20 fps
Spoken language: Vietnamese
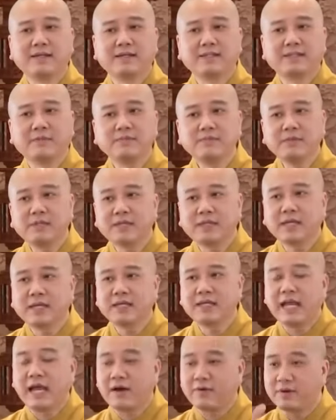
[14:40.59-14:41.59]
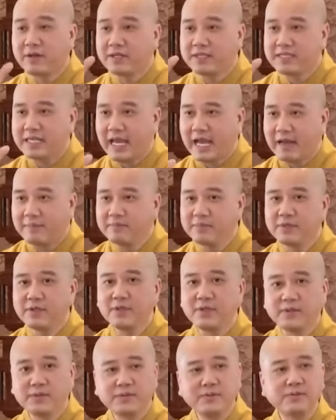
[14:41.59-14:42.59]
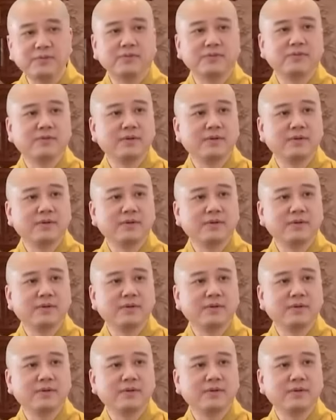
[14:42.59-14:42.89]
sống như thế nào để giảm thiểu